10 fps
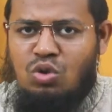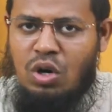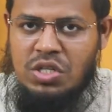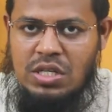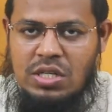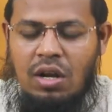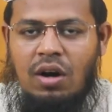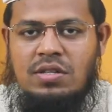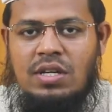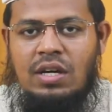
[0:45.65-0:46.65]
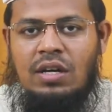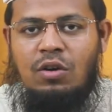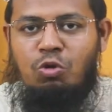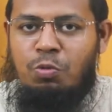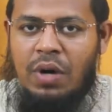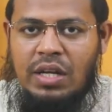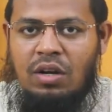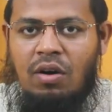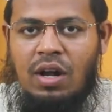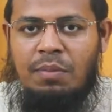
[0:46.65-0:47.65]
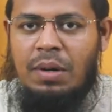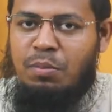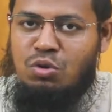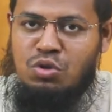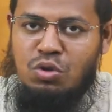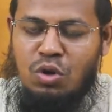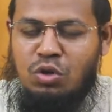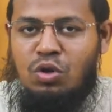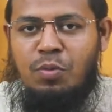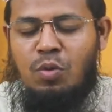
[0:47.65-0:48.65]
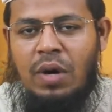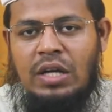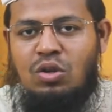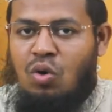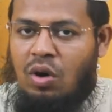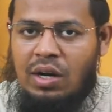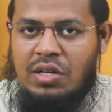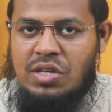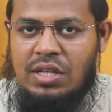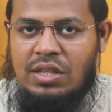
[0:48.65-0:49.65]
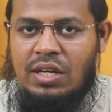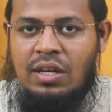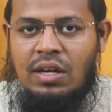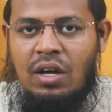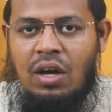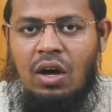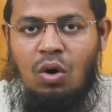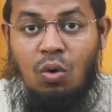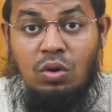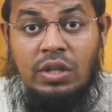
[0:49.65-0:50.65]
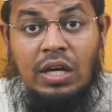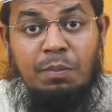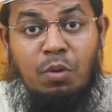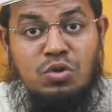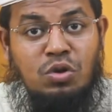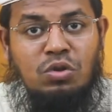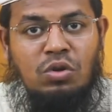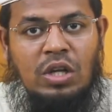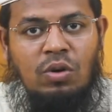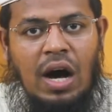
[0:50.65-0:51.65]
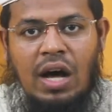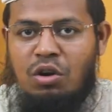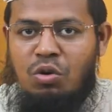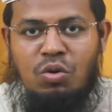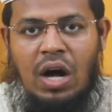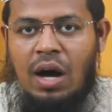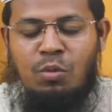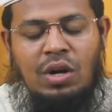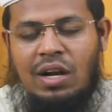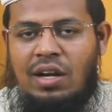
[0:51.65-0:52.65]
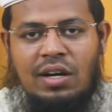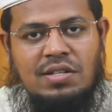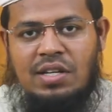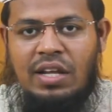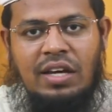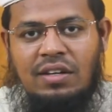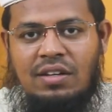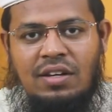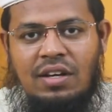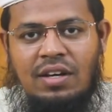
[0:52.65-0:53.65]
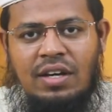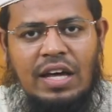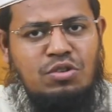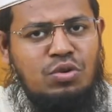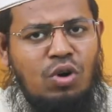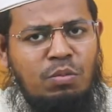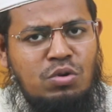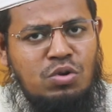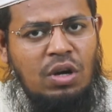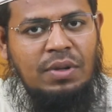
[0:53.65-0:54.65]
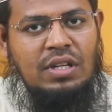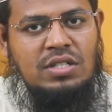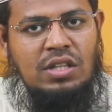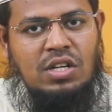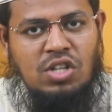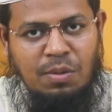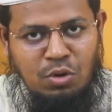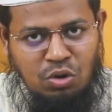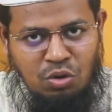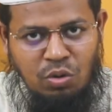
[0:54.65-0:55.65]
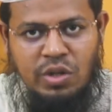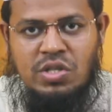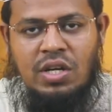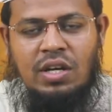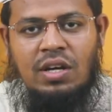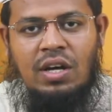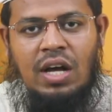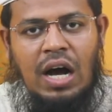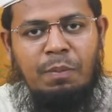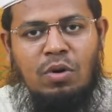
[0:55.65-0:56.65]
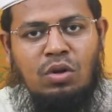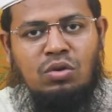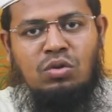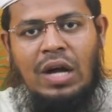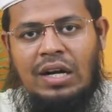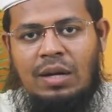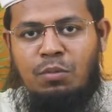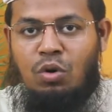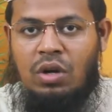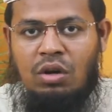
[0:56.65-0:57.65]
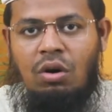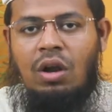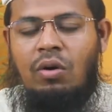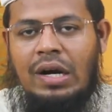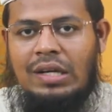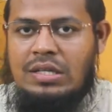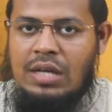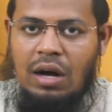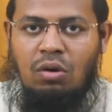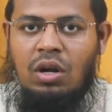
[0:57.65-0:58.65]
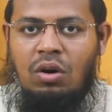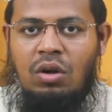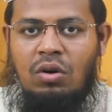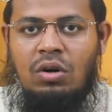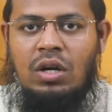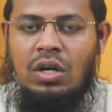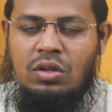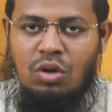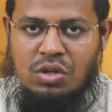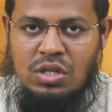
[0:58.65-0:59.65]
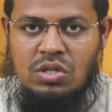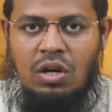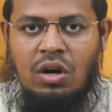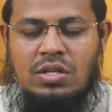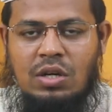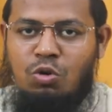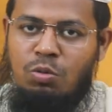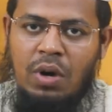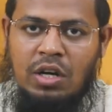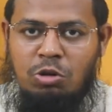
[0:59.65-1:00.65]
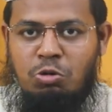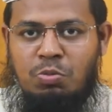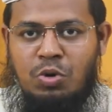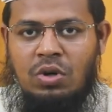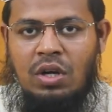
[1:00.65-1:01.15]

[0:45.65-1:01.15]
দশে জিলহজে কুরবানি করা বা পশুর রক্ত প্রবাহিত করার চাইতে অধিক পছন্দনীয় আর কোনো আমল আল্লাহর কাছে নেই এজন্য অবশ্যই আমাদের যাদের সামর্থ্য রয়েছে আমরা অন্তত একটা বকরি হলেও একটা ছাগল হলেও দশে জিল হজে কুরবানি করব।